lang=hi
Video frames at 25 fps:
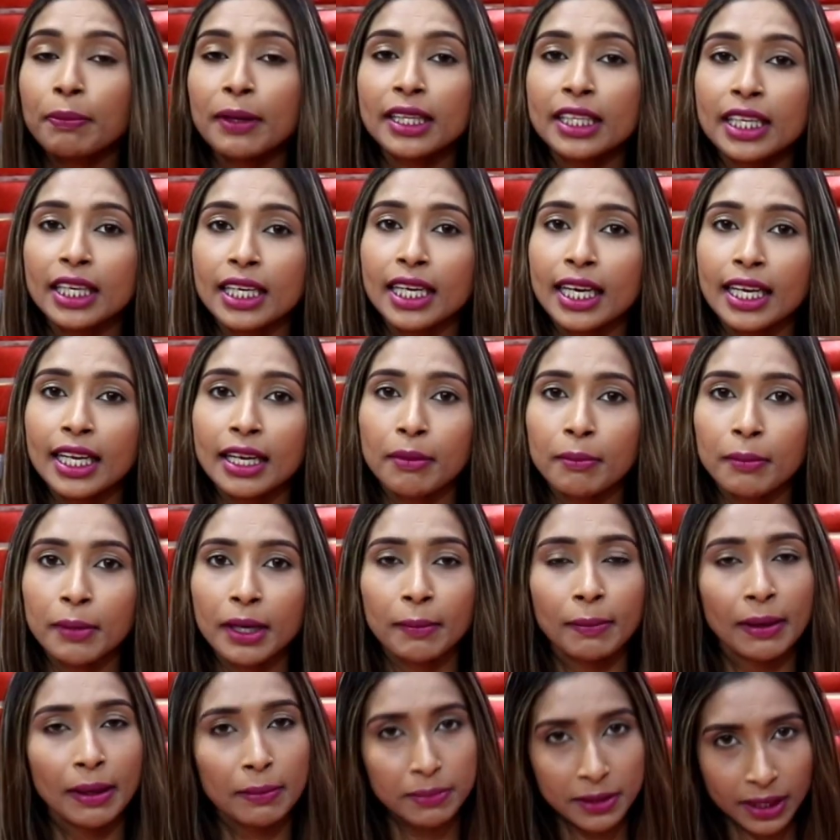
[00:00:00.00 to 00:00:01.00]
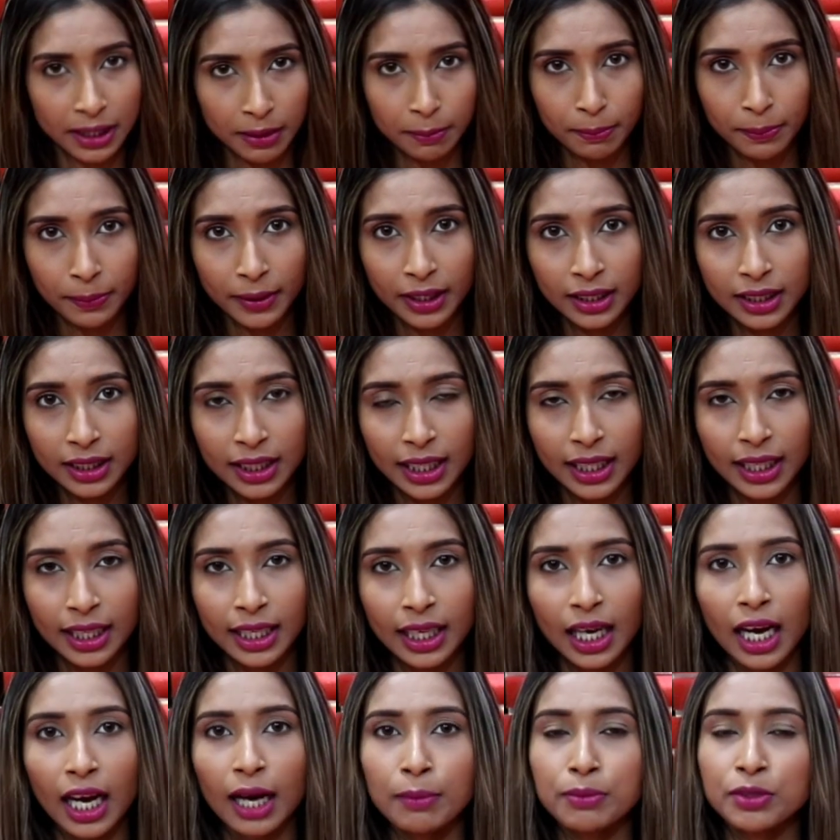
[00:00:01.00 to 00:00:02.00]
इन पे दिए गए नंबर पे आप संपर्क
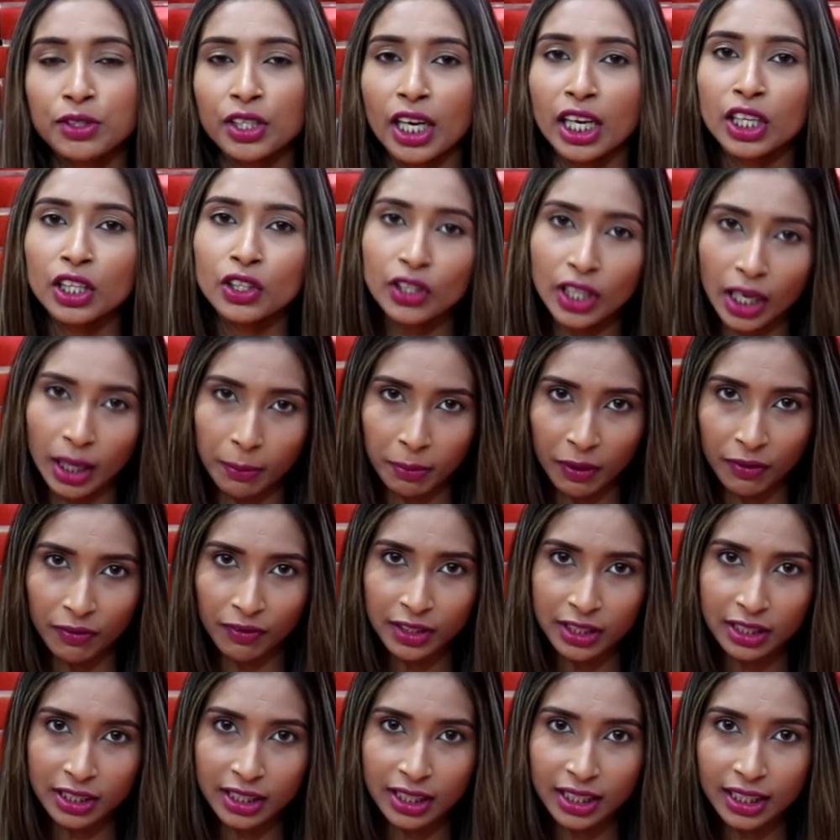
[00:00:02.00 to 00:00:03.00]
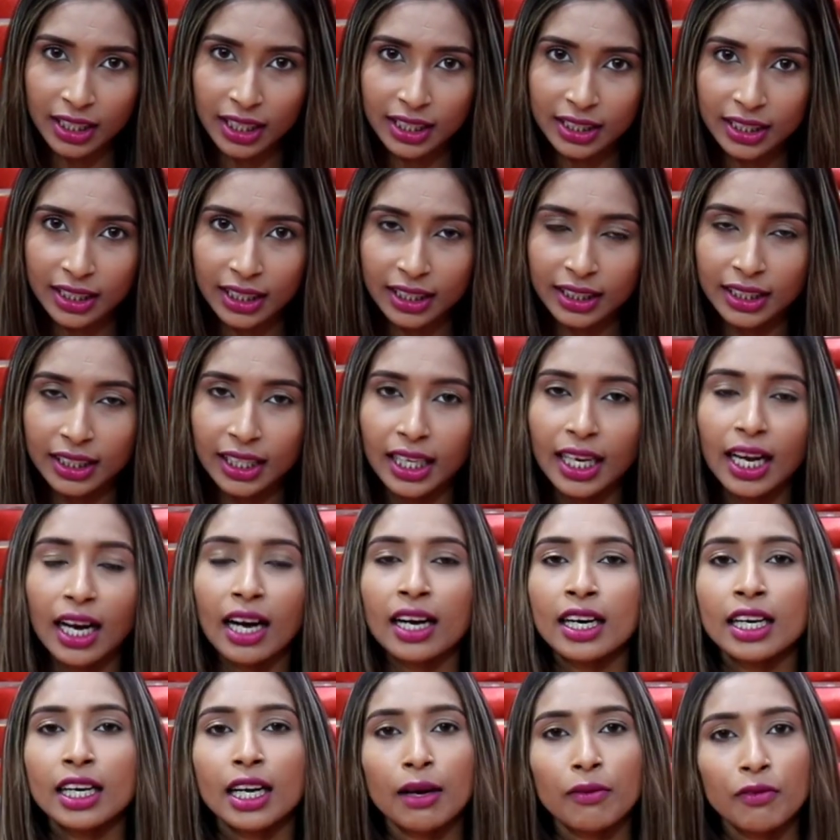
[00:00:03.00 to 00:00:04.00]
करें आप चाहे तो यहाँ पे विजिट कर सकते हैं
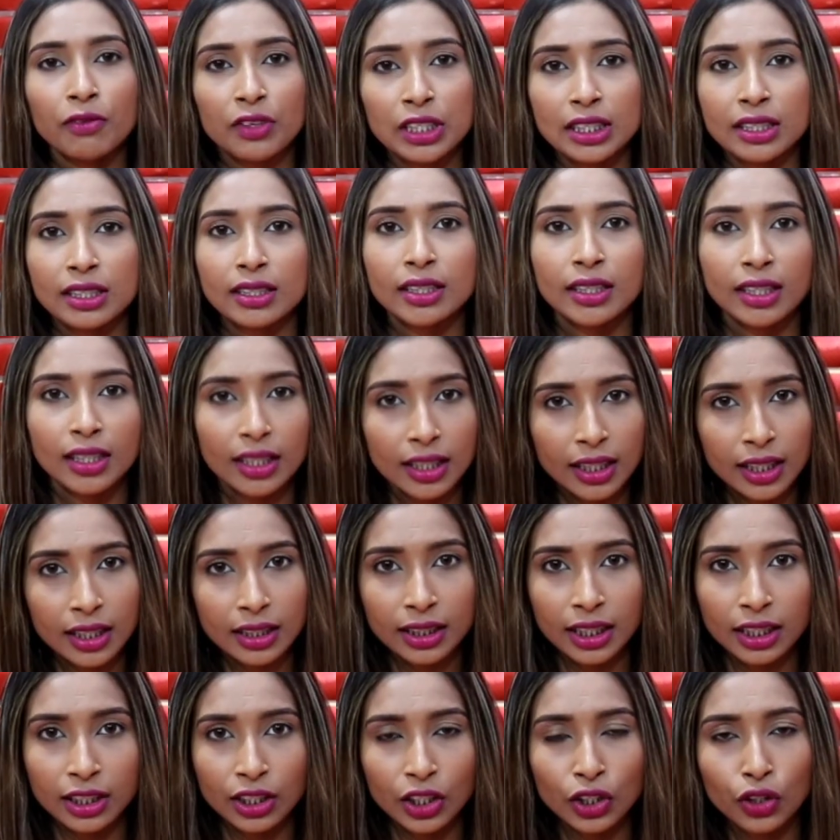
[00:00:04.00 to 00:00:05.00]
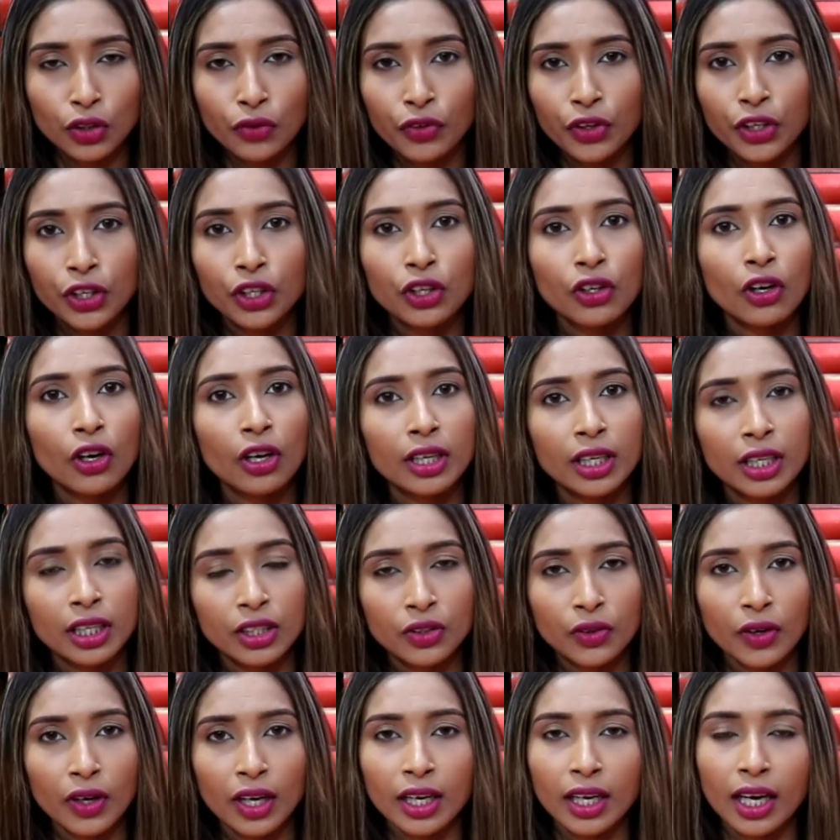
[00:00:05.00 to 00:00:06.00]
अगर आप विजिट नहीं कर सकते तो वीडियो कॉल
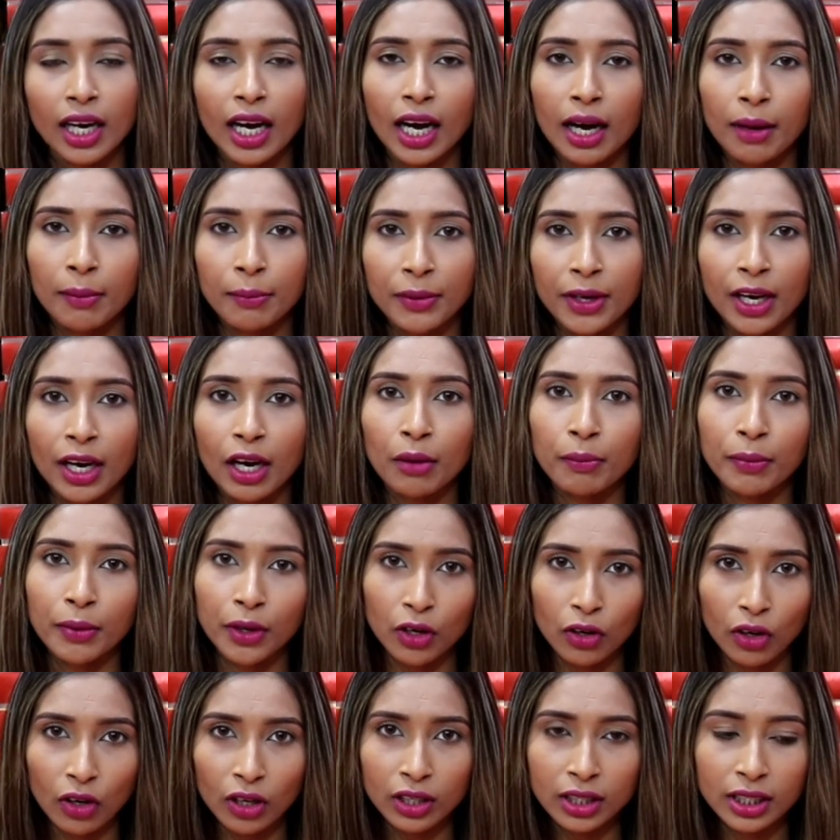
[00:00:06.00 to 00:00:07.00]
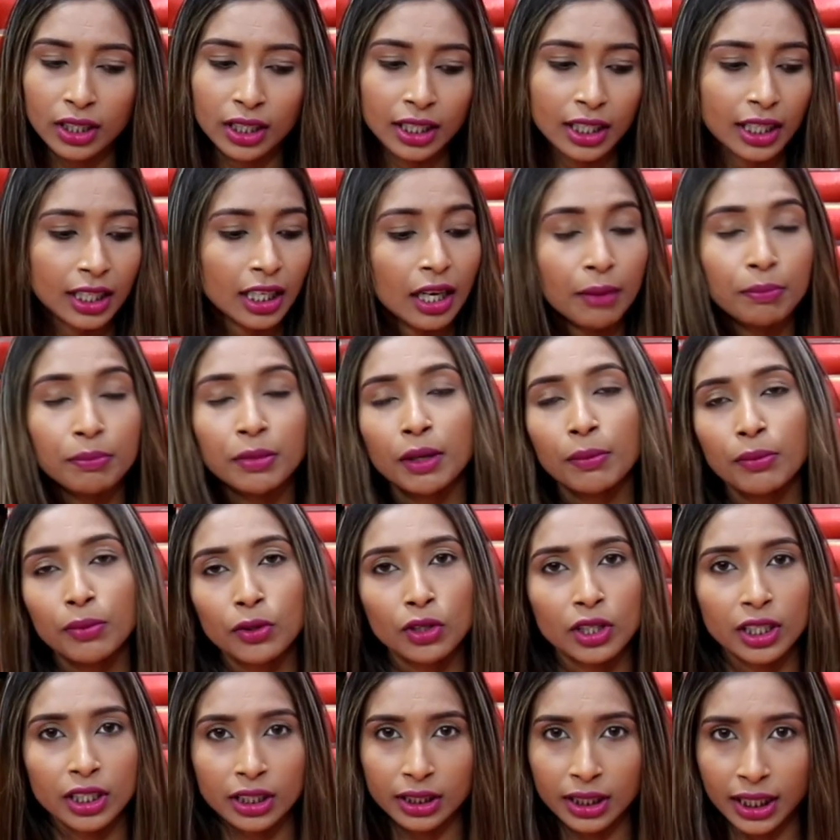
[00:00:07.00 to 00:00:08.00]
के द्वारा आप यहाँ पे कॉल कर कर अपना
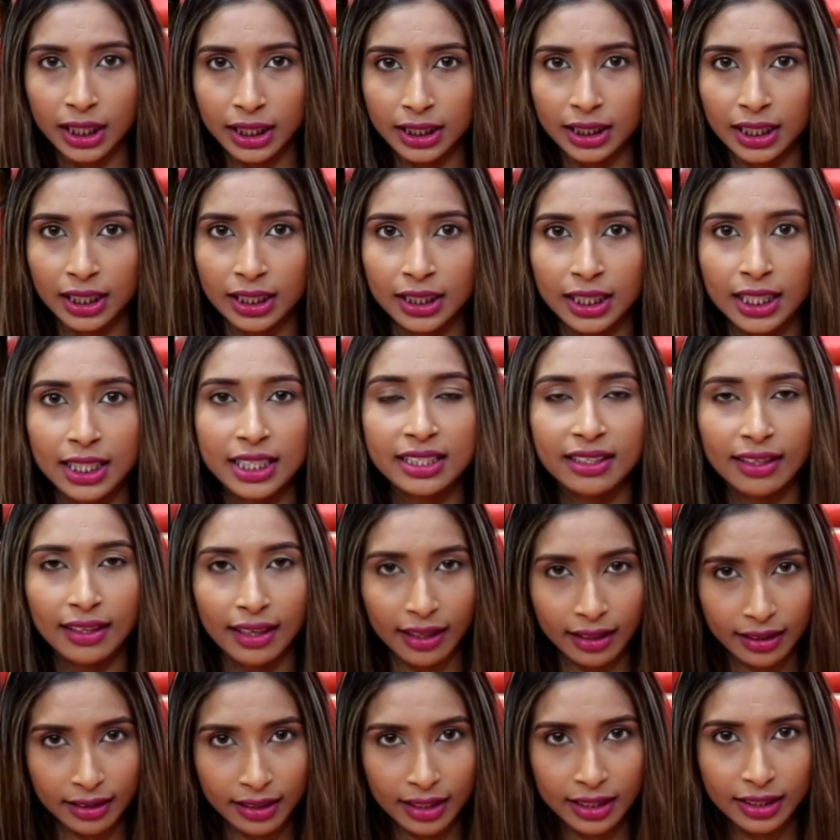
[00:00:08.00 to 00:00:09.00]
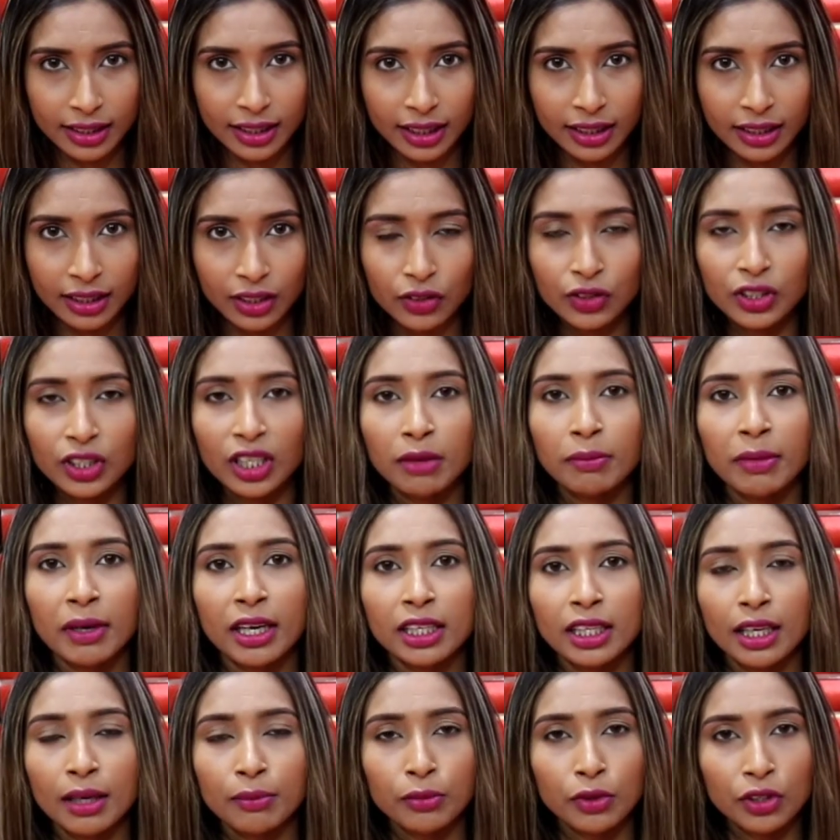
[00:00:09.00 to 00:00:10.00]
प्रोडक्ट देख सकते हैं सिलेक्ट कर सकते हैं उसके
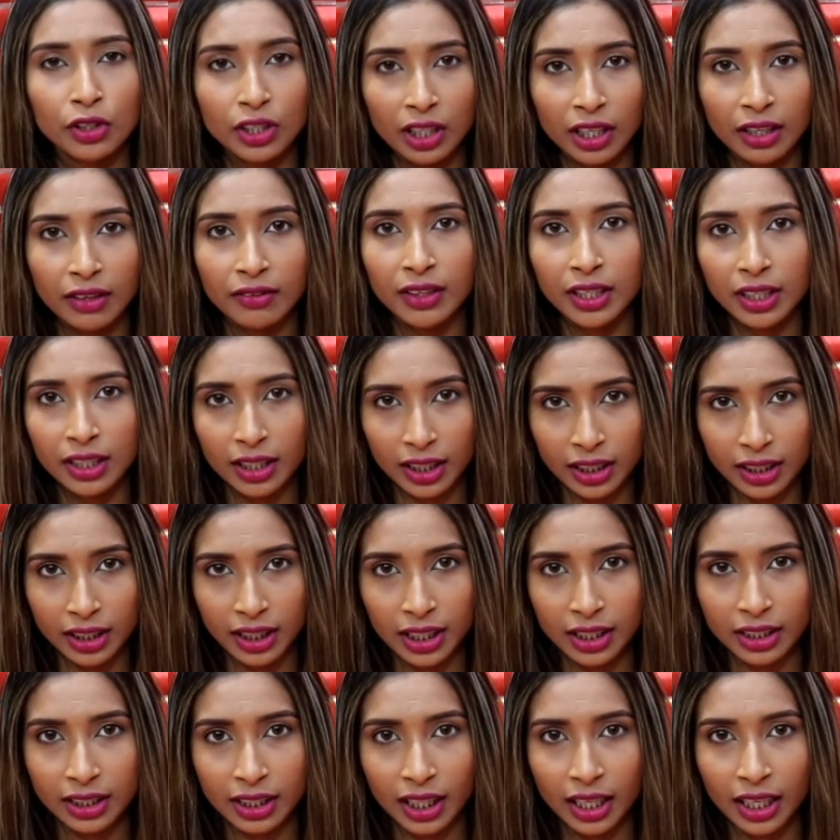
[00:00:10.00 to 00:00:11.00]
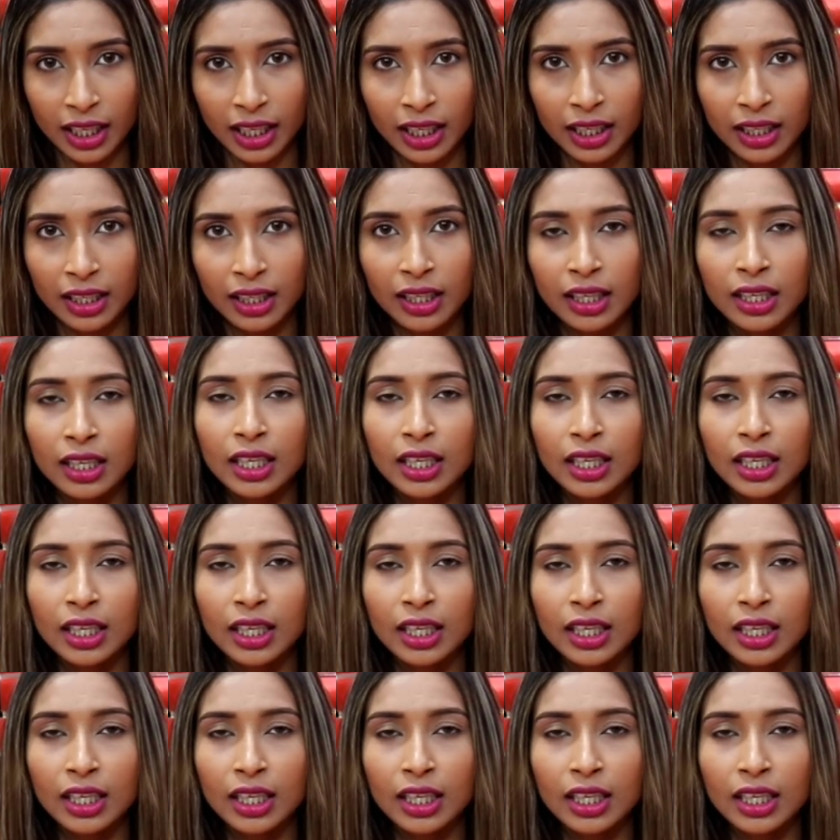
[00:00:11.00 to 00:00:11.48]
बाद आपको डिलीवर कर दिया जाएगा